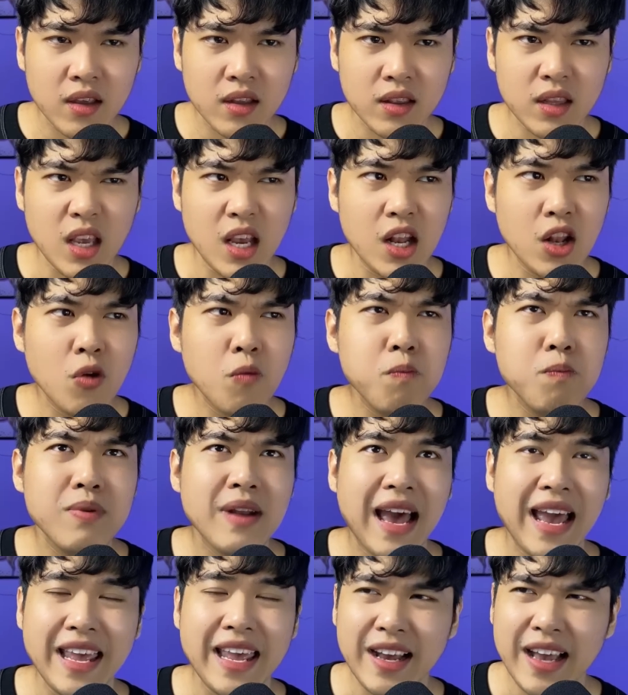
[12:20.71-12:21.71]
Thì lúc
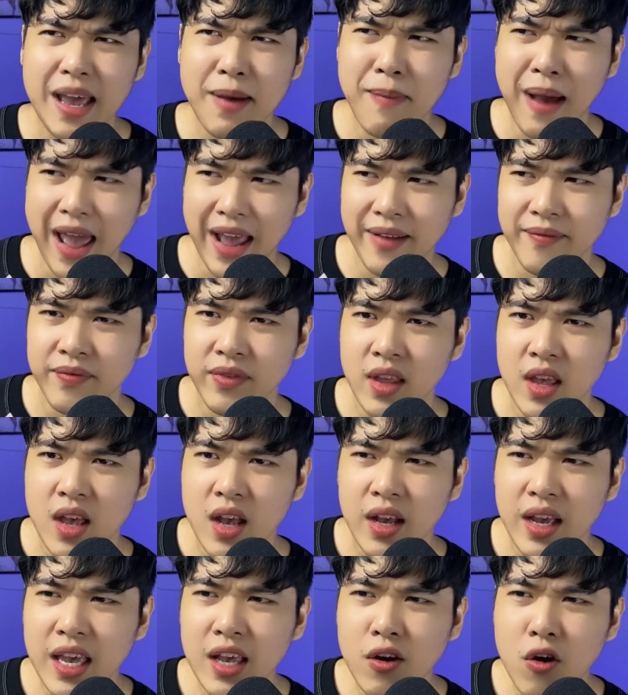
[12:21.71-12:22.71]
này á các bạn,
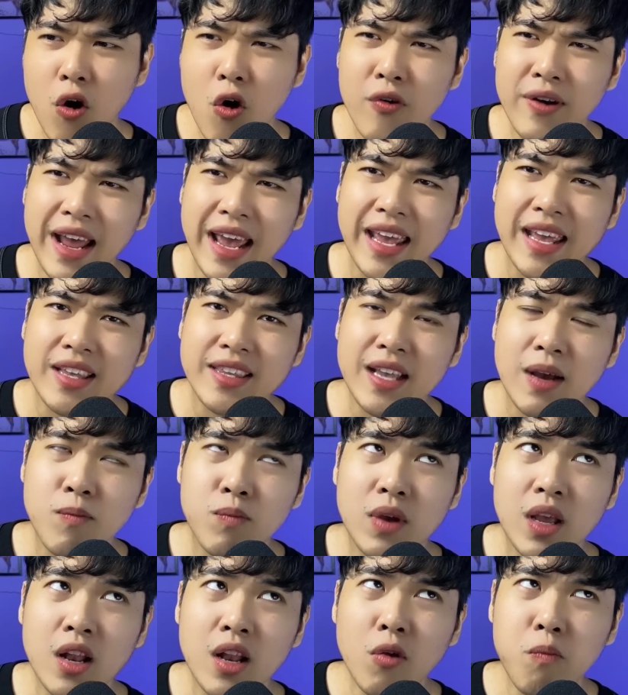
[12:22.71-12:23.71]
cái cô này trong
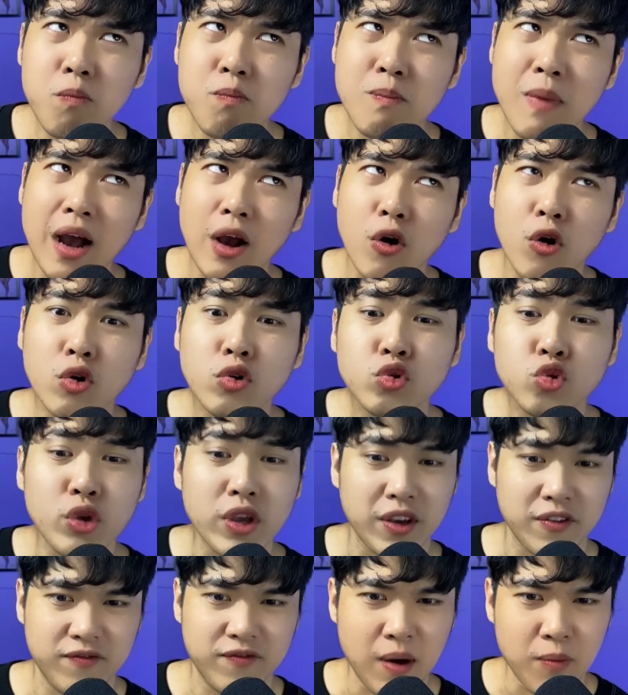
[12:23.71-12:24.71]
cái lúc mà cổ tuyệt
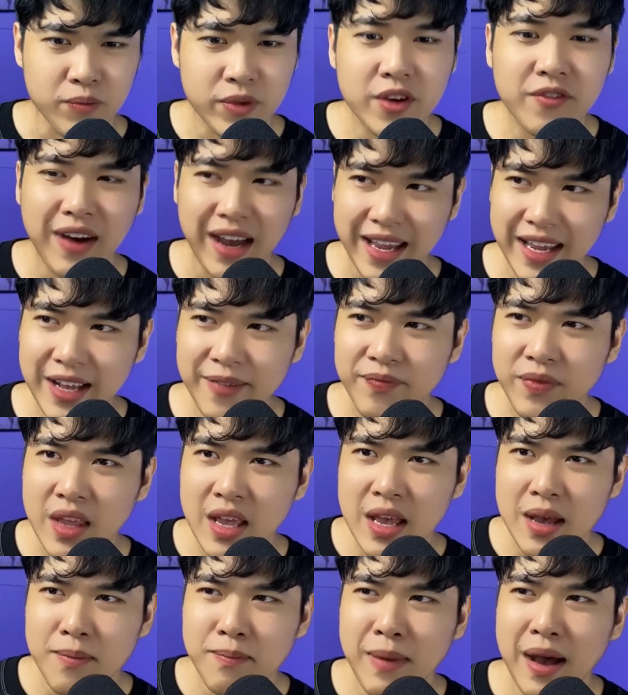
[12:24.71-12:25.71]
vọng như vậy á,
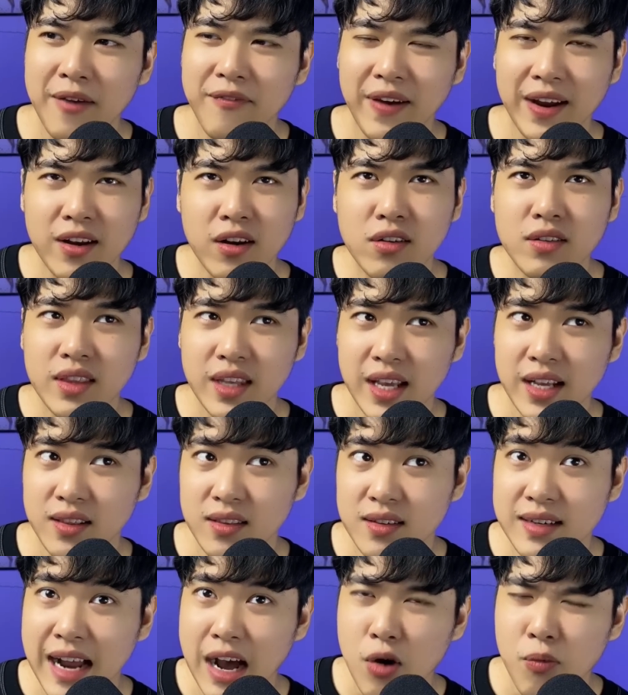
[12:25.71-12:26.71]
mà phải nói thiệt,
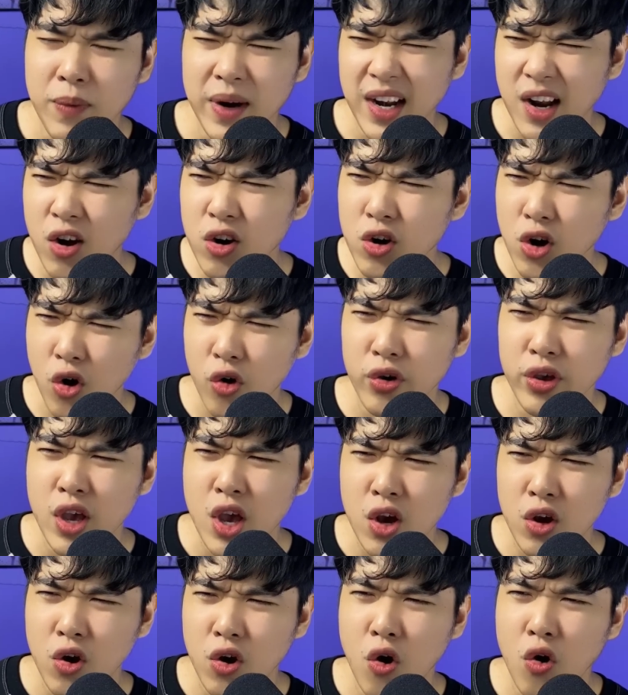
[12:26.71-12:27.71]
từ đầu mình nói rồi,
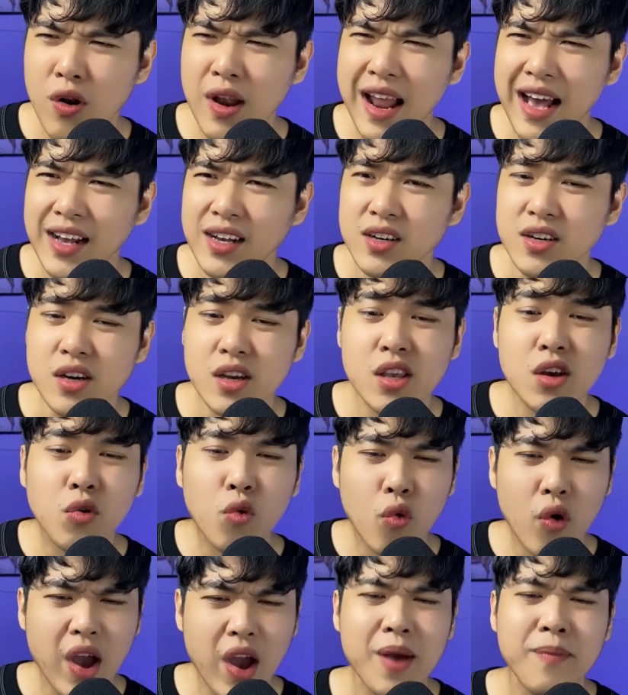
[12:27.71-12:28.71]
cổ là người ở dưới
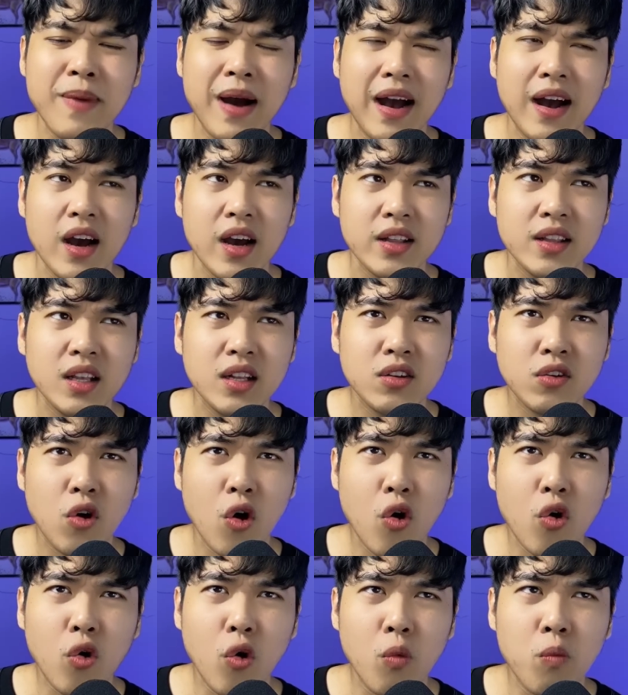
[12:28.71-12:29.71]
quê mà, nên
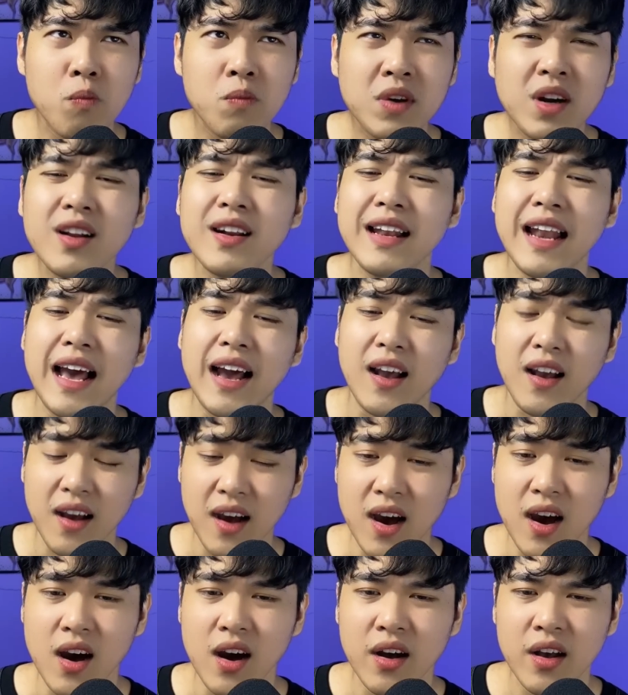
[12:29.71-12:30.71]
cổ cũng rất là
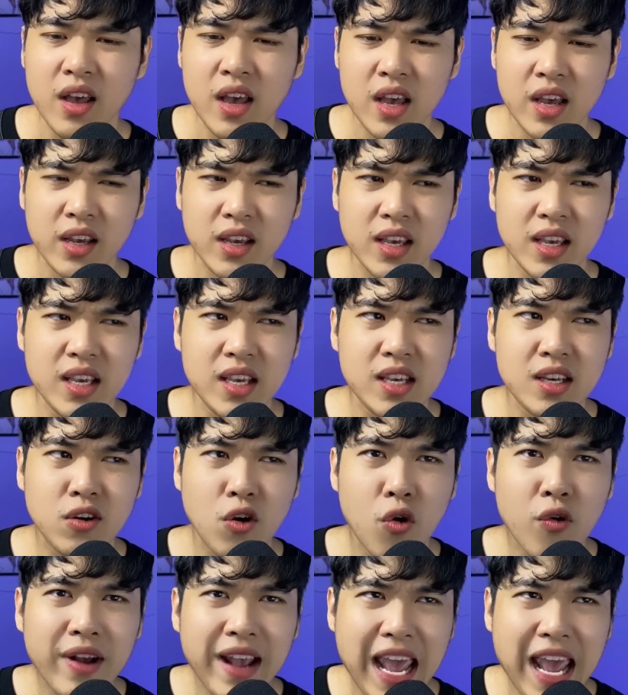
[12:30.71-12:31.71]
khờ. Khi cổ
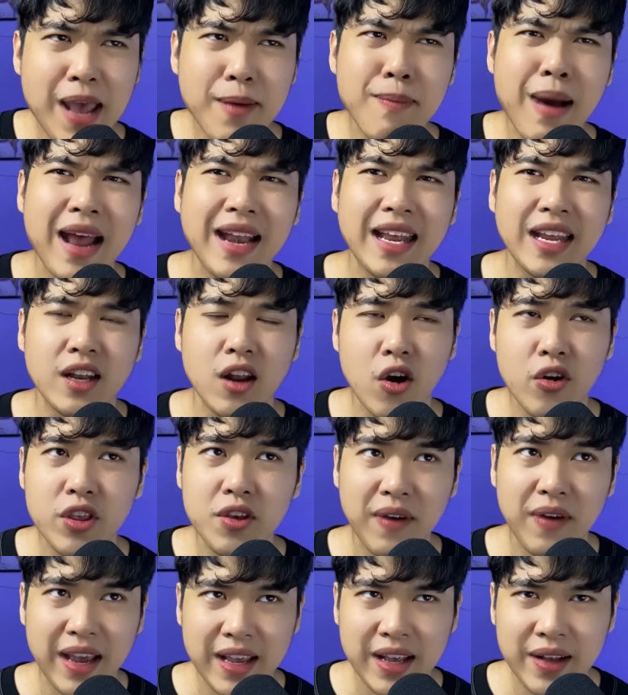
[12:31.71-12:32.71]
nghe bà này nói như
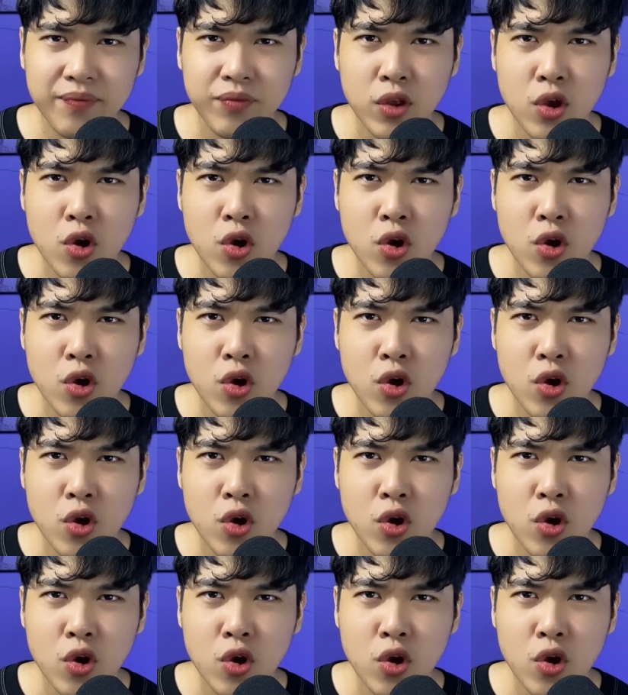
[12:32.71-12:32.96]
vậy á,